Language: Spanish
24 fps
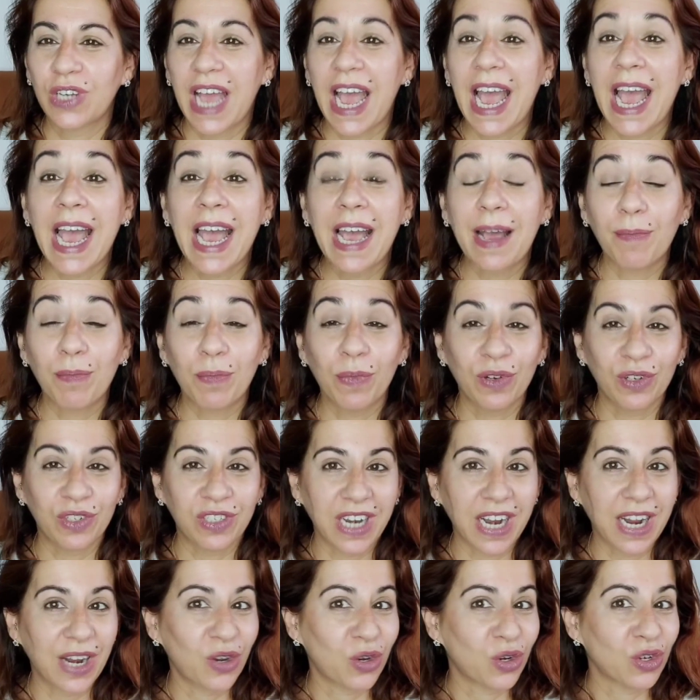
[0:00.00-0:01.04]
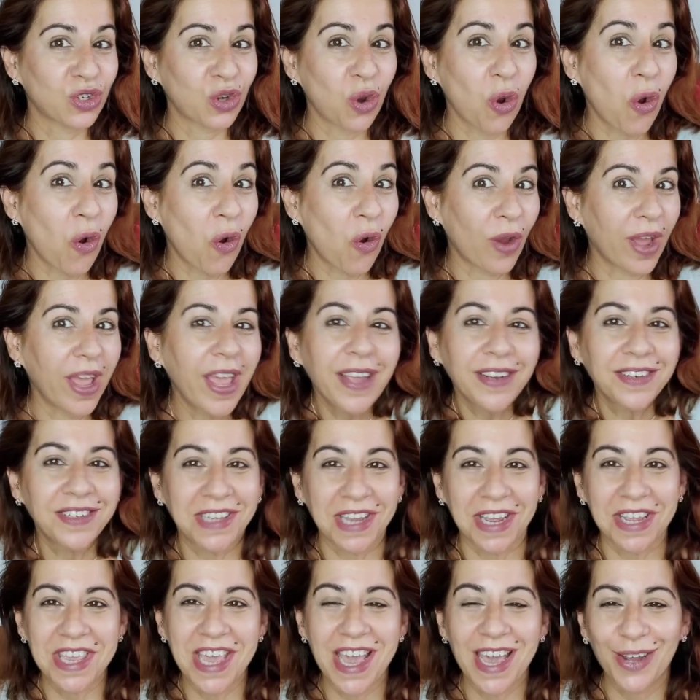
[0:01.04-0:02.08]
a mostraros o
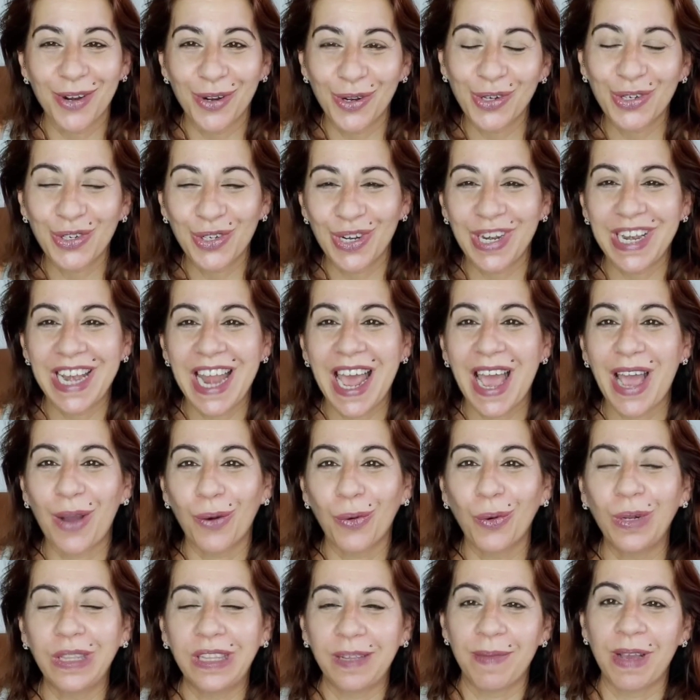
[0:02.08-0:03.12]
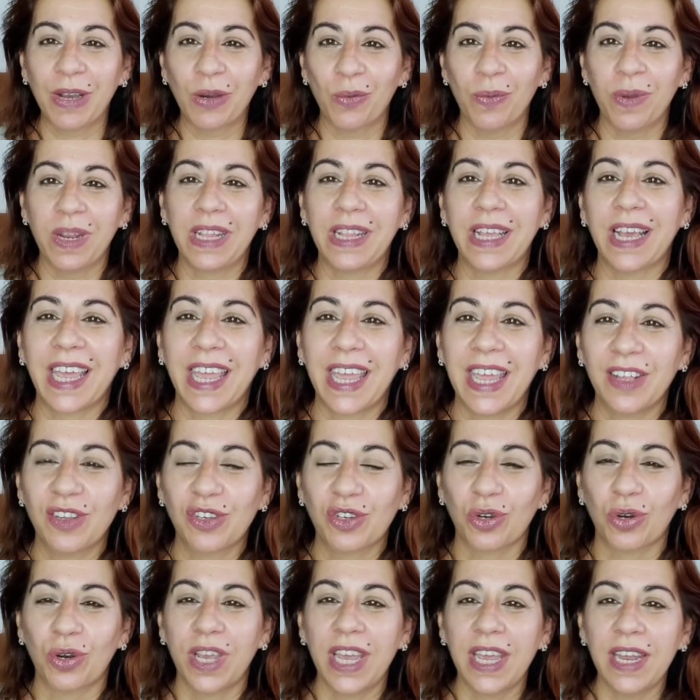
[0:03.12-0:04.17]
enseñaros la última comprita que he
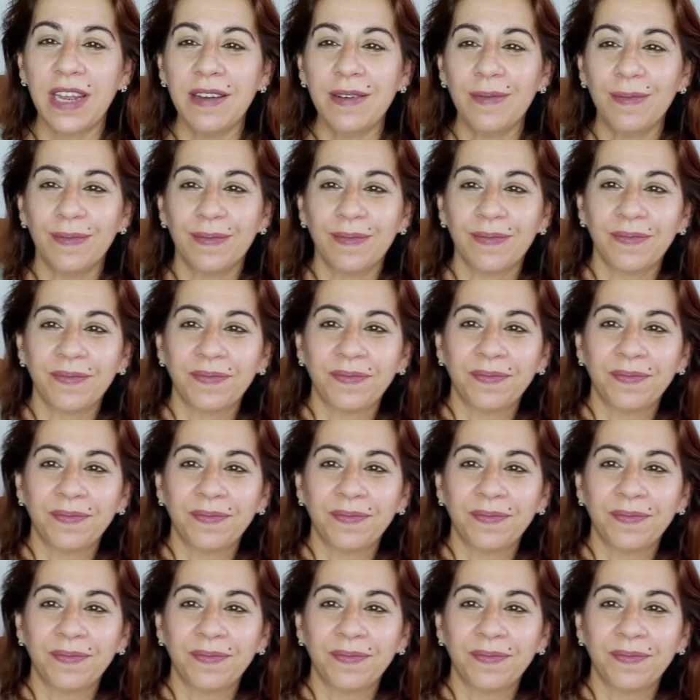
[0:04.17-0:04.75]
hecho en